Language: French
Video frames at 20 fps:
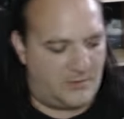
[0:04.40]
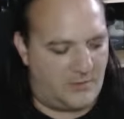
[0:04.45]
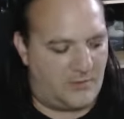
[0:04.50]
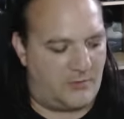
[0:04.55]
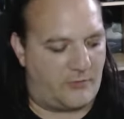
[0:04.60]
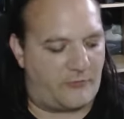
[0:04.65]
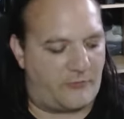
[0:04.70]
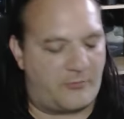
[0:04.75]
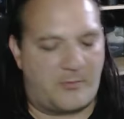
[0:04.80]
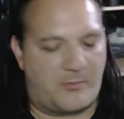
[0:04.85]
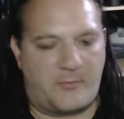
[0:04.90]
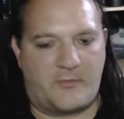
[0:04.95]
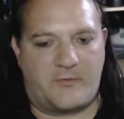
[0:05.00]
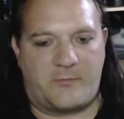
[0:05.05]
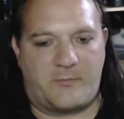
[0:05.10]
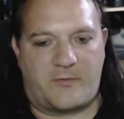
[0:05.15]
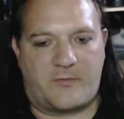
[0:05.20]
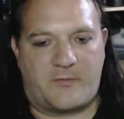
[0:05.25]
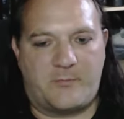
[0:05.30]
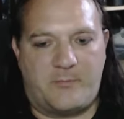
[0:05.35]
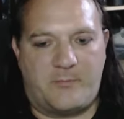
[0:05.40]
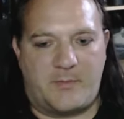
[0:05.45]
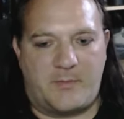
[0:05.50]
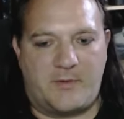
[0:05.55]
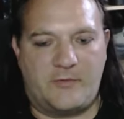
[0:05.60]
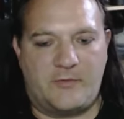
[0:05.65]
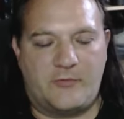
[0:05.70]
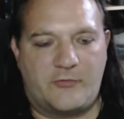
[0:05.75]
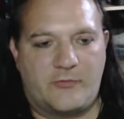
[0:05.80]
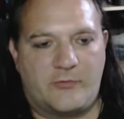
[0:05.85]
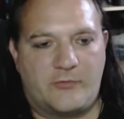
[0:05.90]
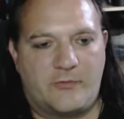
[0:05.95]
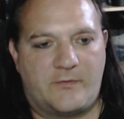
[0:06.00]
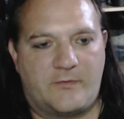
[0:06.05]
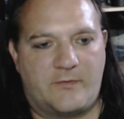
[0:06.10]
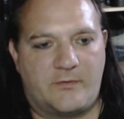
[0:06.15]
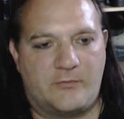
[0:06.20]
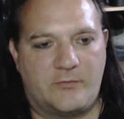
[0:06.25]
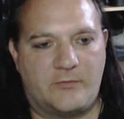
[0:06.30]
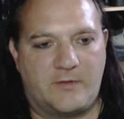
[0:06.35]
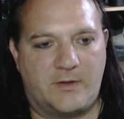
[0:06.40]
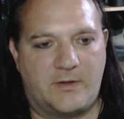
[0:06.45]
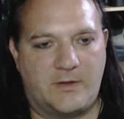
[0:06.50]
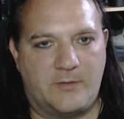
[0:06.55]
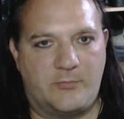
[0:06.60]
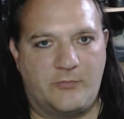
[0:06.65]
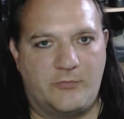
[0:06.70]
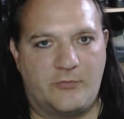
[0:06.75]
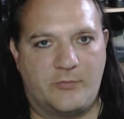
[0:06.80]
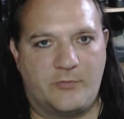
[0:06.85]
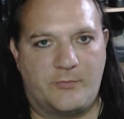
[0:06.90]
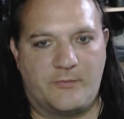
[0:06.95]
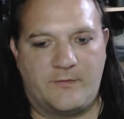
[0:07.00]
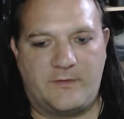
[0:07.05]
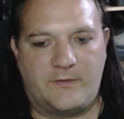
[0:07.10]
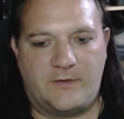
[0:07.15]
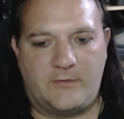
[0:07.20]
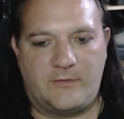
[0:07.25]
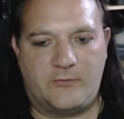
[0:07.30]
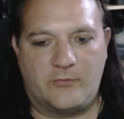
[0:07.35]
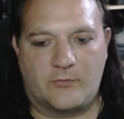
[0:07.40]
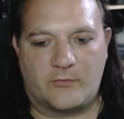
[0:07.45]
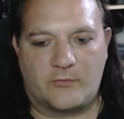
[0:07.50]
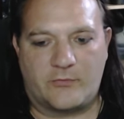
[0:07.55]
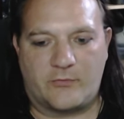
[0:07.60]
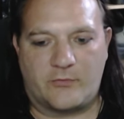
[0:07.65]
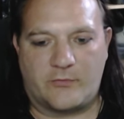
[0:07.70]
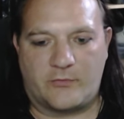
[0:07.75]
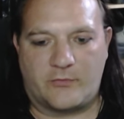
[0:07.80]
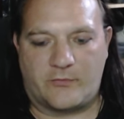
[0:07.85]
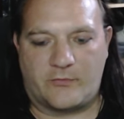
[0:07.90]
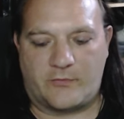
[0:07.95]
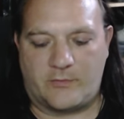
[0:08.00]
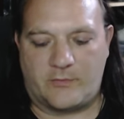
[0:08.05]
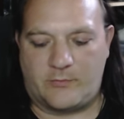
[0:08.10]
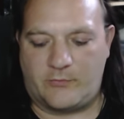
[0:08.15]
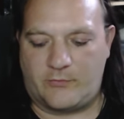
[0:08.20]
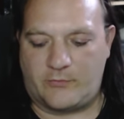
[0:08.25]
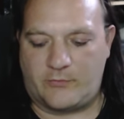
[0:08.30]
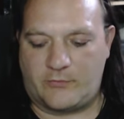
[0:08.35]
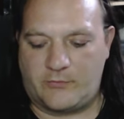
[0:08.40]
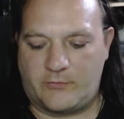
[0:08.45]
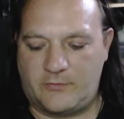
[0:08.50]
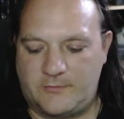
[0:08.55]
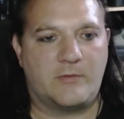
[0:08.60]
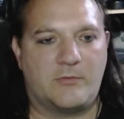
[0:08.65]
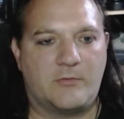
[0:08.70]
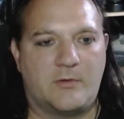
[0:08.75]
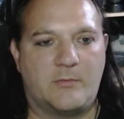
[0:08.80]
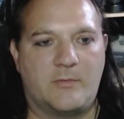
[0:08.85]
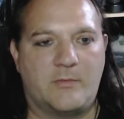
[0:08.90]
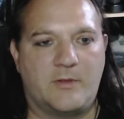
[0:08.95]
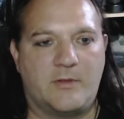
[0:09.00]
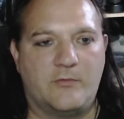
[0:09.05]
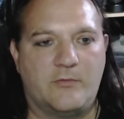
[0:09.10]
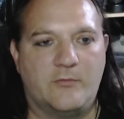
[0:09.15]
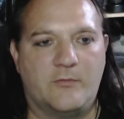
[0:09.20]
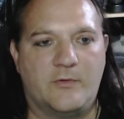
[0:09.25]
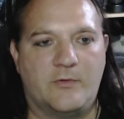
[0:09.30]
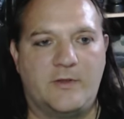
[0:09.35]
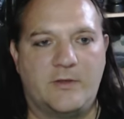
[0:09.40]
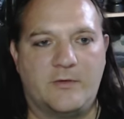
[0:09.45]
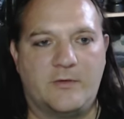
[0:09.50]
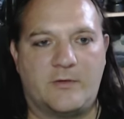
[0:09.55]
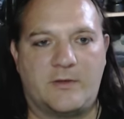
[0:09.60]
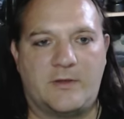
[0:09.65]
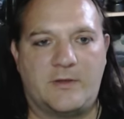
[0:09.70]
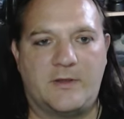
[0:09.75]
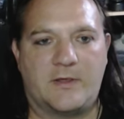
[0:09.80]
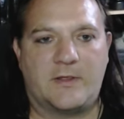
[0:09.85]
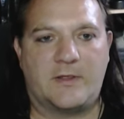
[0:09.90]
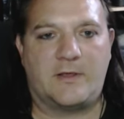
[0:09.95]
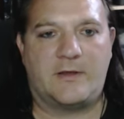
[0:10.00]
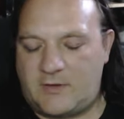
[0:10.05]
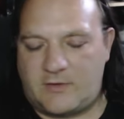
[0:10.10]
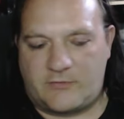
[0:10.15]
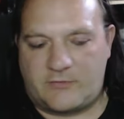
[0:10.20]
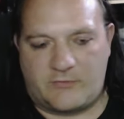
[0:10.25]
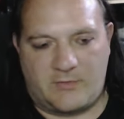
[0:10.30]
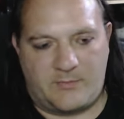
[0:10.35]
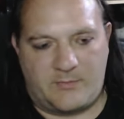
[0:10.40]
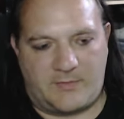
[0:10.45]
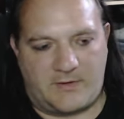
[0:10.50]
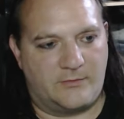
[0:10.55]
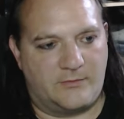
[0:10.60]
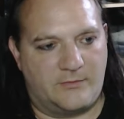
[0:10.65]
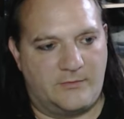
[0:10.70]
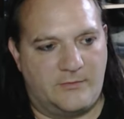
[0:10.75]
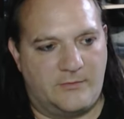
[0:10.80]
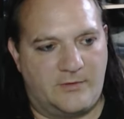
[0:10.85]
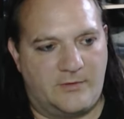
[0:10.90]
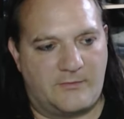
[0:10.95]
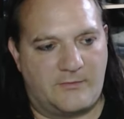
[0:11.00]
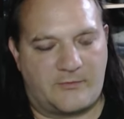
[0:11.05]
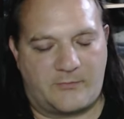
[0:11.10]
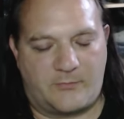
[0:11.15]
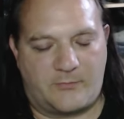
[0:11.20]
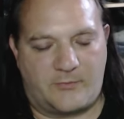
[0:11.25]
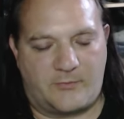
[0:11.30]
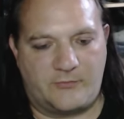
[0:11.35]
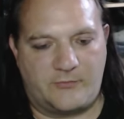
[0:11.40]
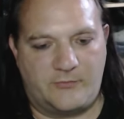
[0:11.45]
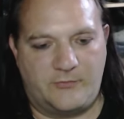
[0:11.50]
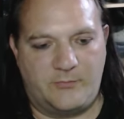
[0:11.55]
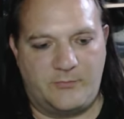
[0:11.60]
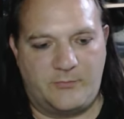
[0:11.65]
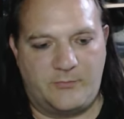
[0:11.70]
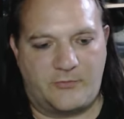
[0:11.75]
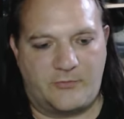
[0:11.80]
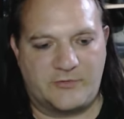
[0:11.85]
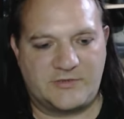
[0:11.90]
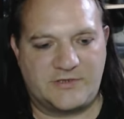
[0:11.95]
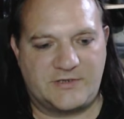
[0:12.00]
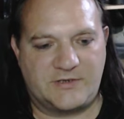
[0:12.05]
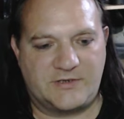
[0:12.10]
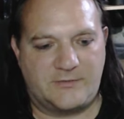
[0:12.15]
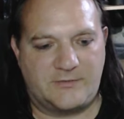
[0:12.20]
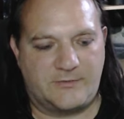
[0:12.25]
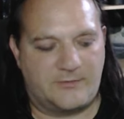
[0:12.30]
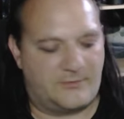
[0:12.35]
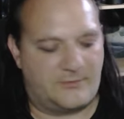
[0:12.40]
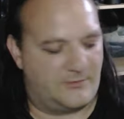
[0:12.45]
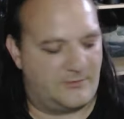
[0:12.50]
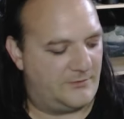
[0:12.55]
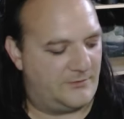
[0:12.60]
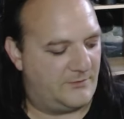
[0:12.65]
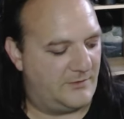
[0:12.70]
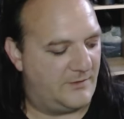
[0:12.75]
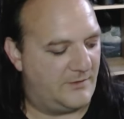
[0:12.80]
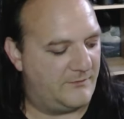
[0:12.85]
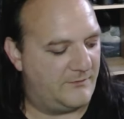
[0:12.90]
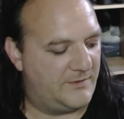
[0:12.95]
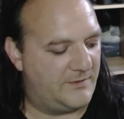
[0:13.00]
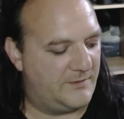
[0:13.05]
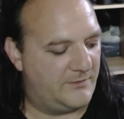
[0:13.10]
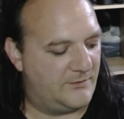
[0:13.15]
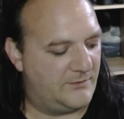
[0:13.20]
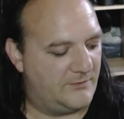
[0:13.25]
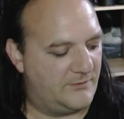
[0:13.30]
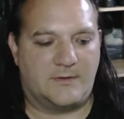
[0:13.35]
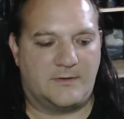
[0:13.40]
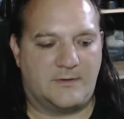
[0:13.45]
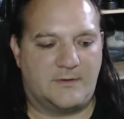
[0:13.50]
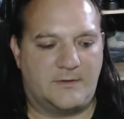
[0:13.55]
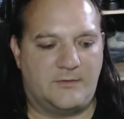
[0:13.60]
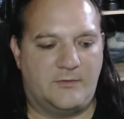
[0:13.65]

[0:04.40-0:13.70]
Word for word: En ce moment, il se passe pas mal de choses, tout est plutôt positif, donc euh, c'est plutôt cool. Ah bah, il y a le nouveau décor là derrière. Je voulais parler de l'avancement du projet de la vidéo de